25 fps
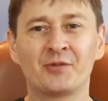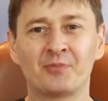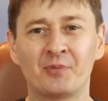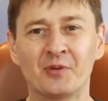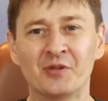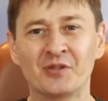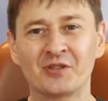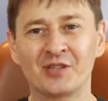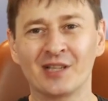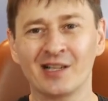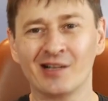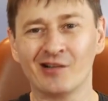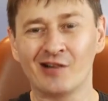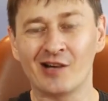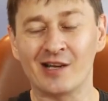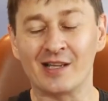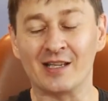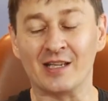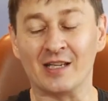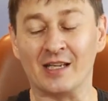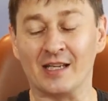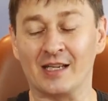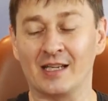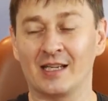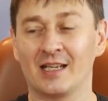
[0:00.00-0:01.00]
из
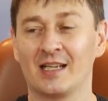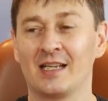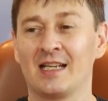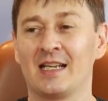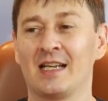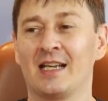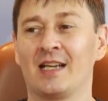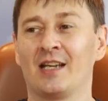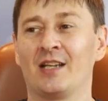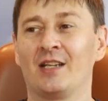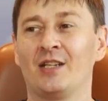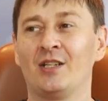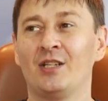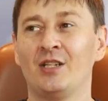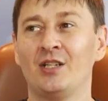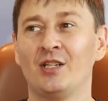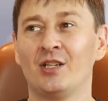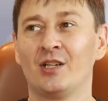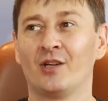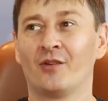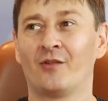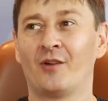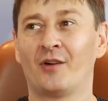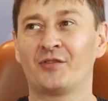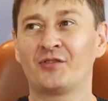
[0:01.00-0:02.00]
Пенсильвании –
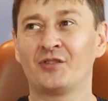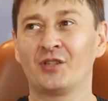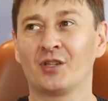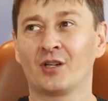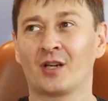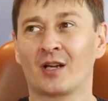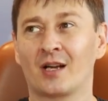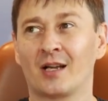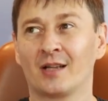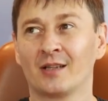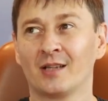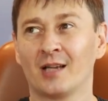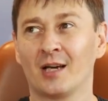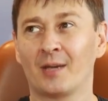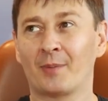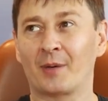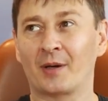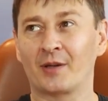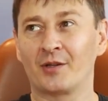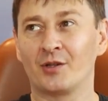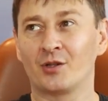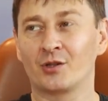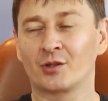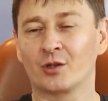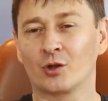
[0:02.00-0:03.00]
и во всех городах
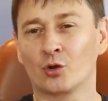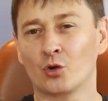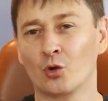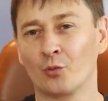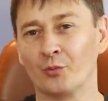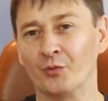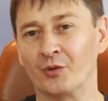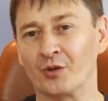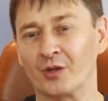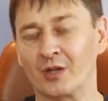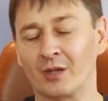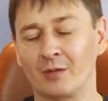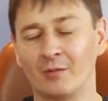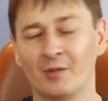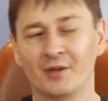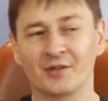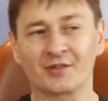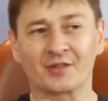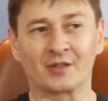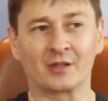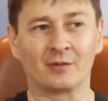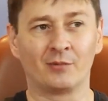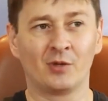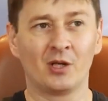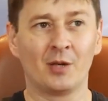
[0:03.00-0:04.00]
практически крупных
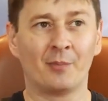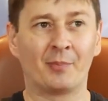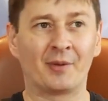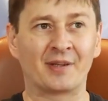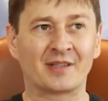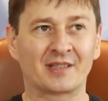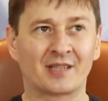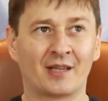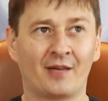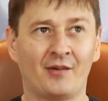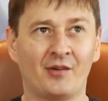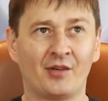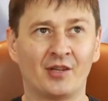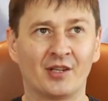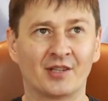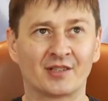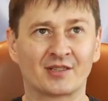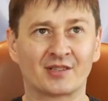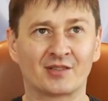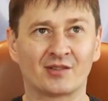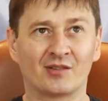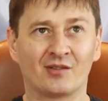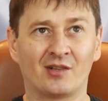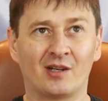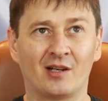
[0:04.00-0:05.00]
германских были
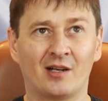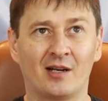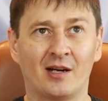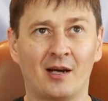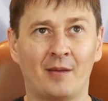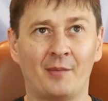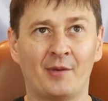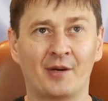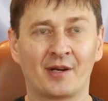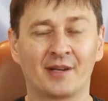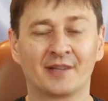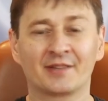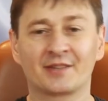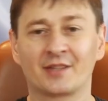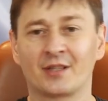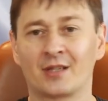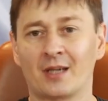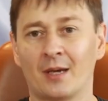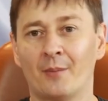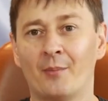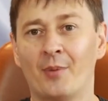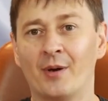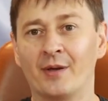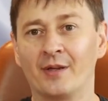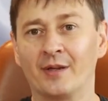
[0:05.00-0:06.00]
представительства американских
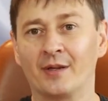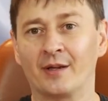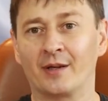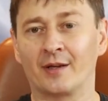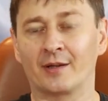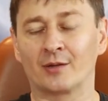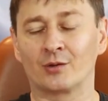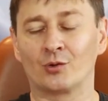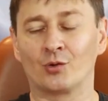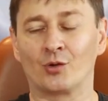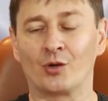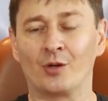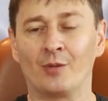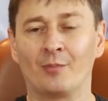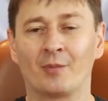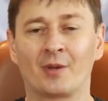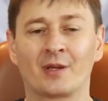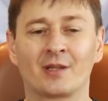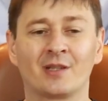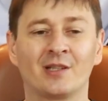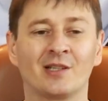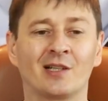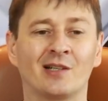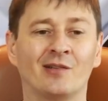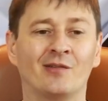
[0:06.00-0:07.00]
компаний, которые
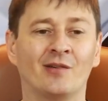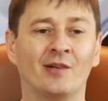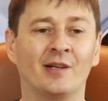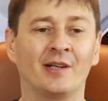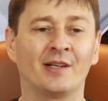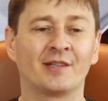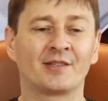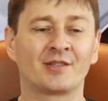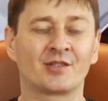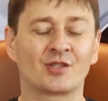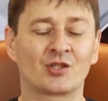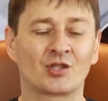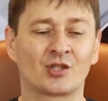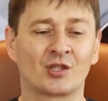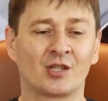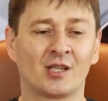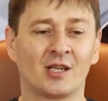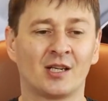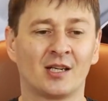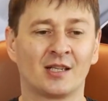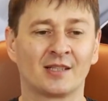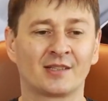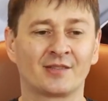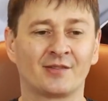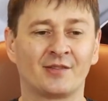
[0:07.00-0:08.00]
импортировали из
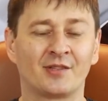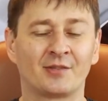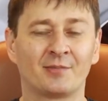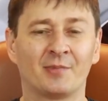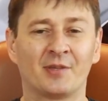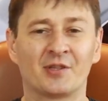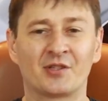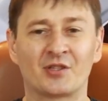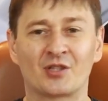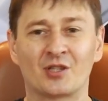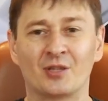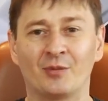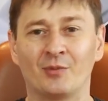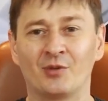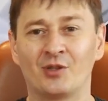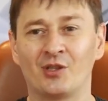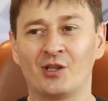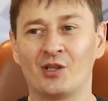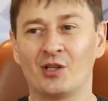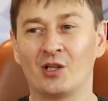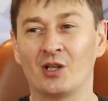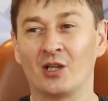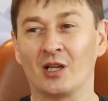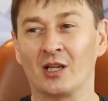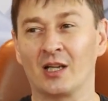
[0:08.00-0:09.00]
США свои смазочные
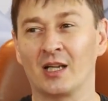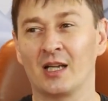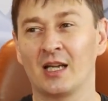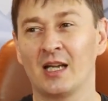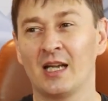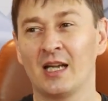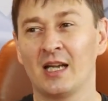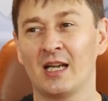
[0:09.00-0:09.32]
материалы.